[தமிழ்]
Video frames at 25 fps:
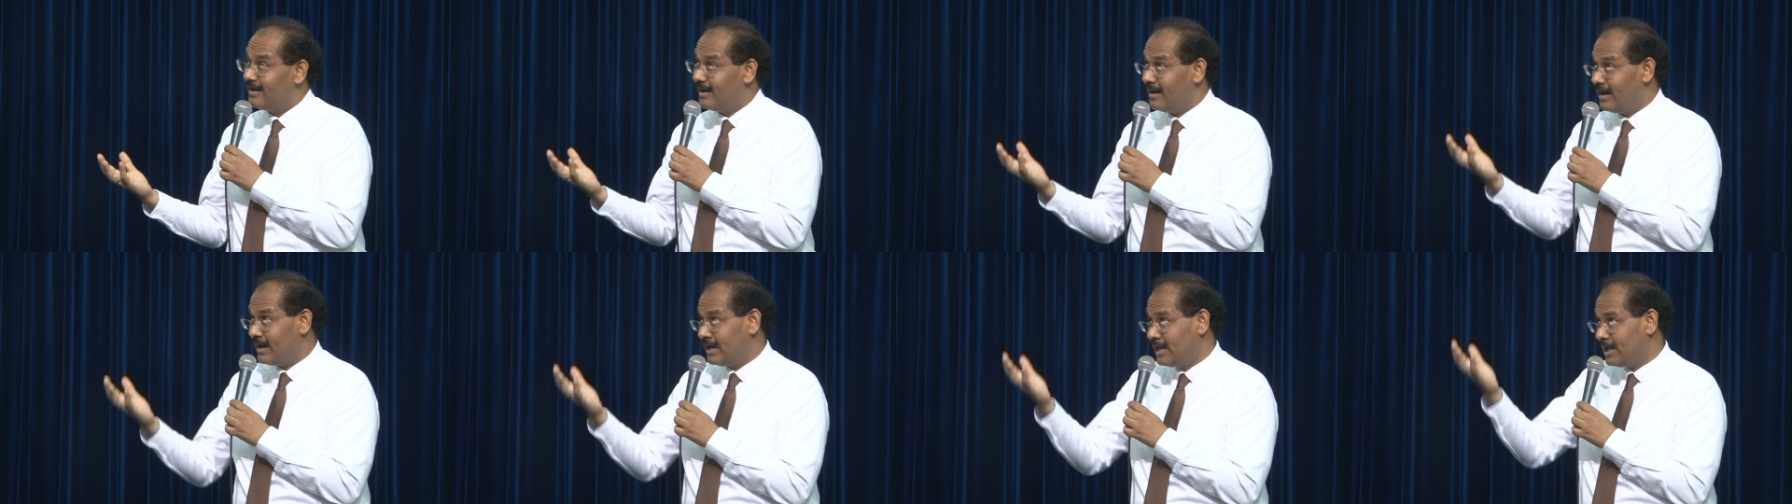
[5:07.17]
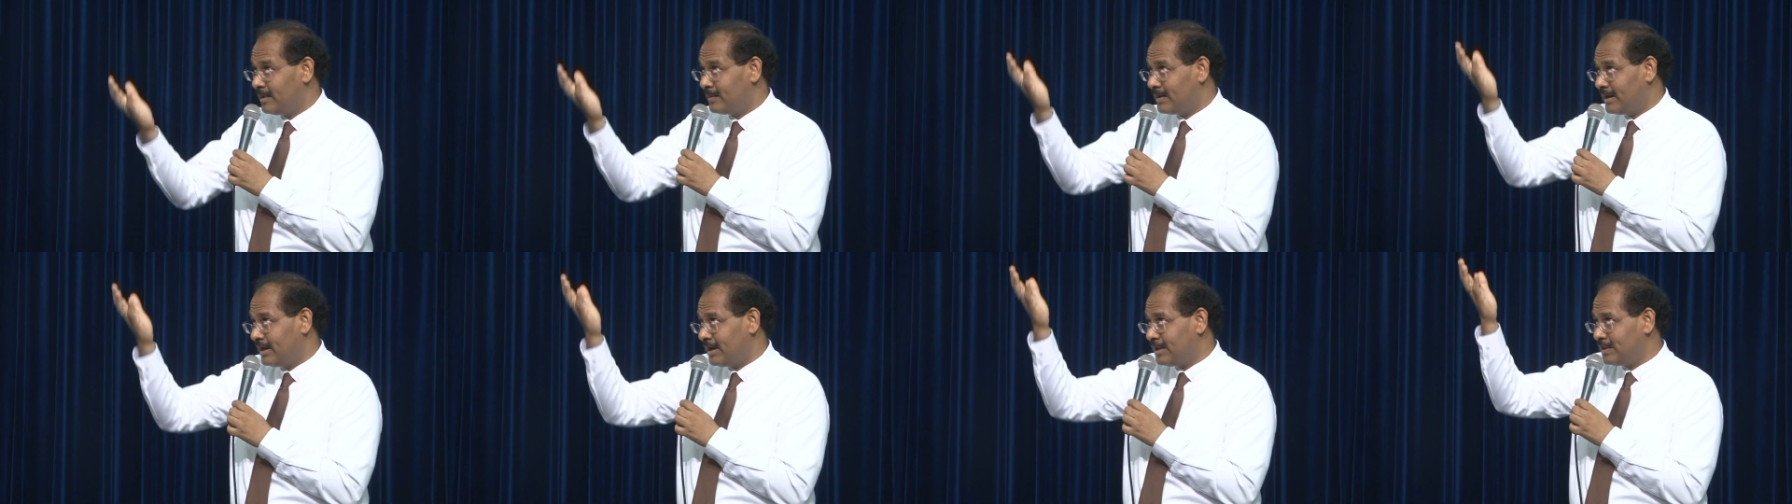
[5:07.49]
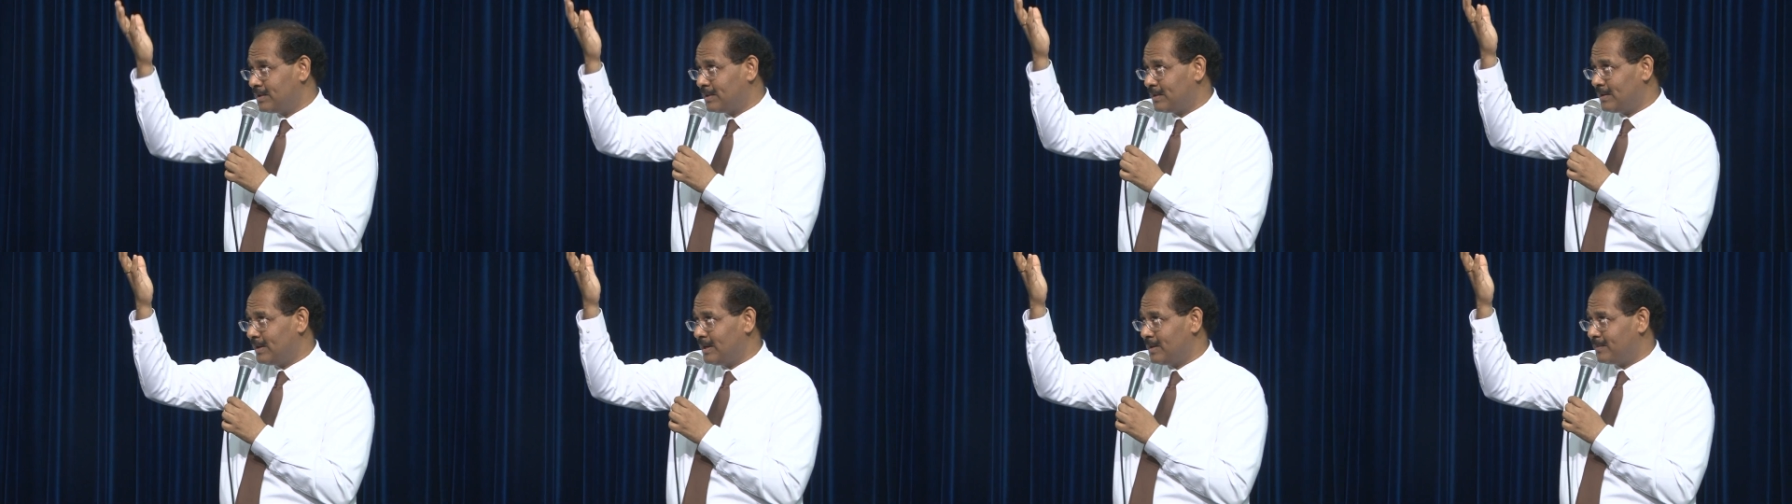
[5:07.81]
ஆண்டவர்
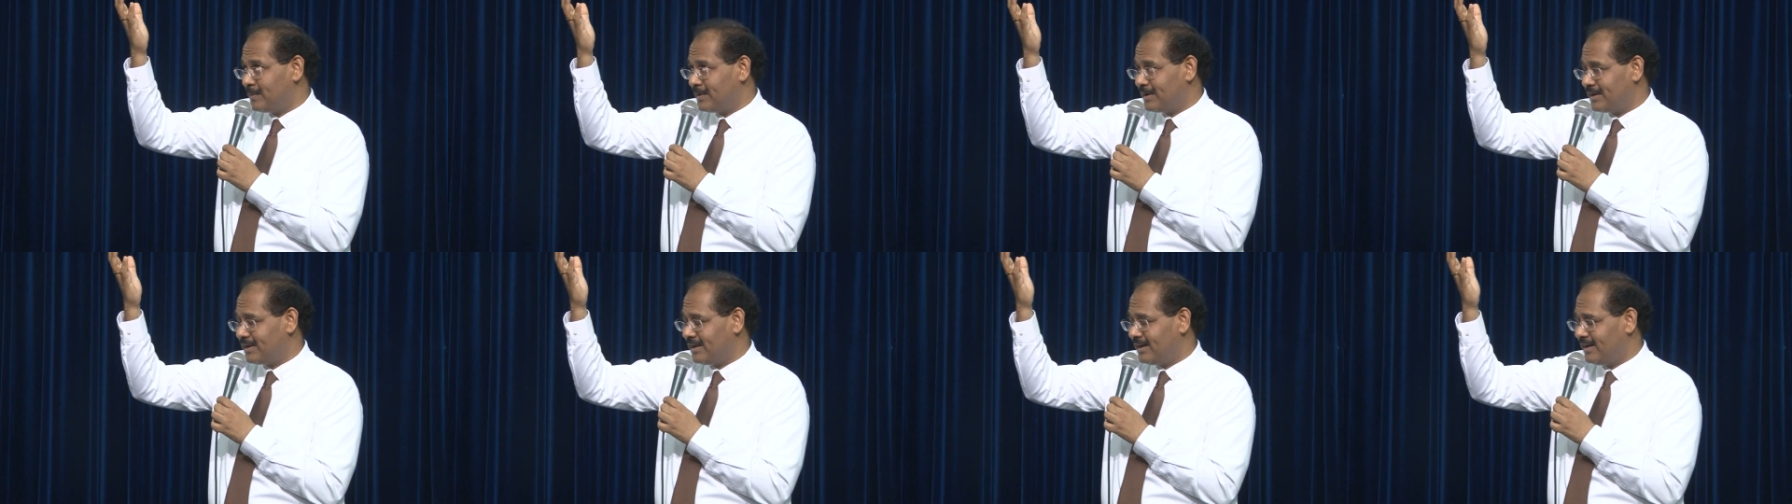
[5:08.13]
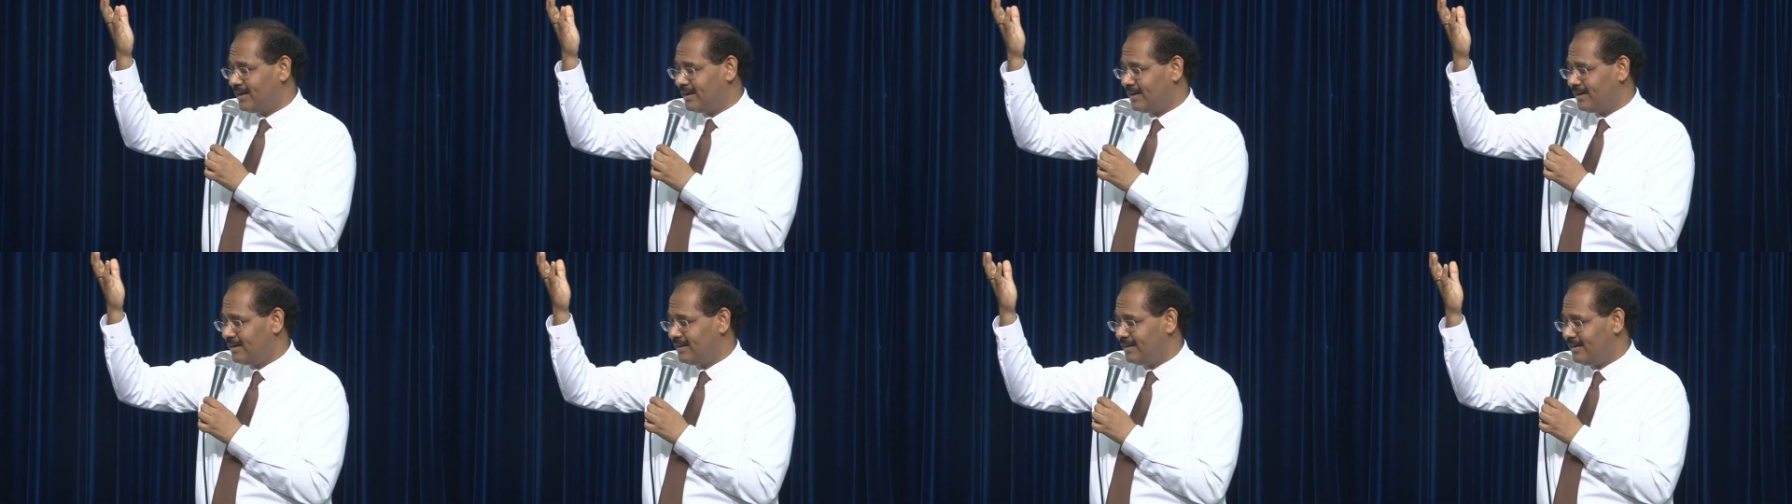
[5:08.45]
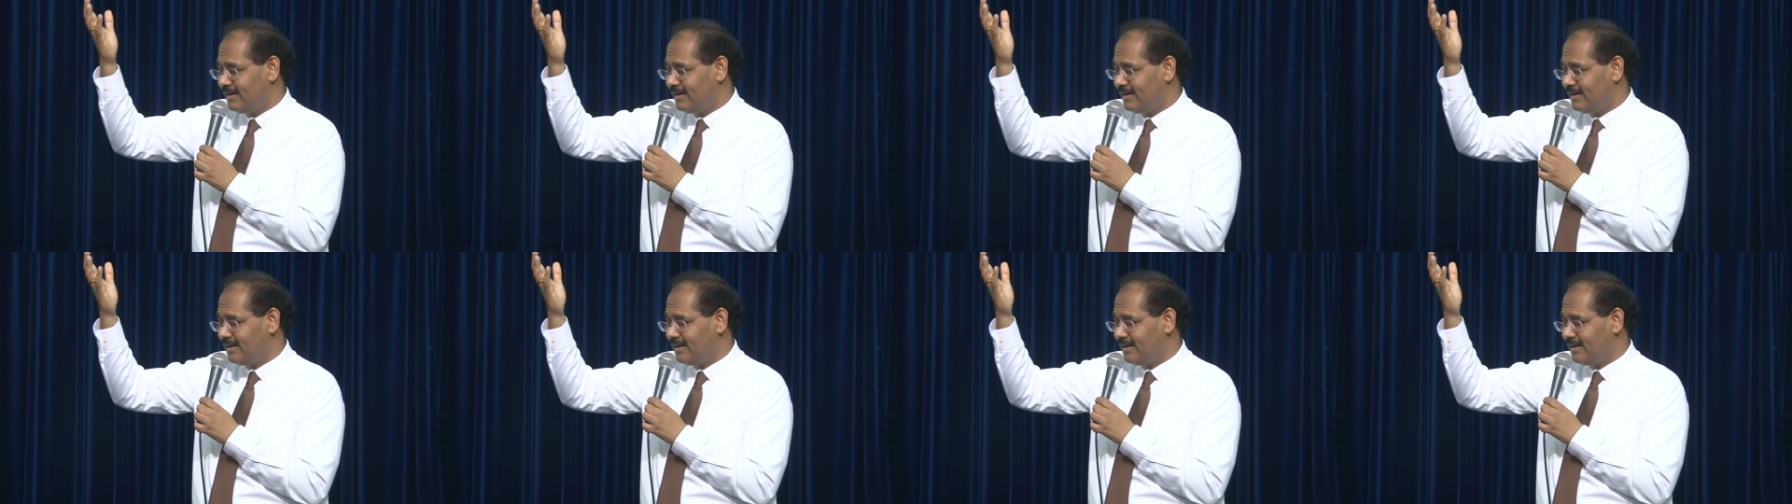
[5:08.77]
எடுத்துக்கொள்ளப்பட்டார்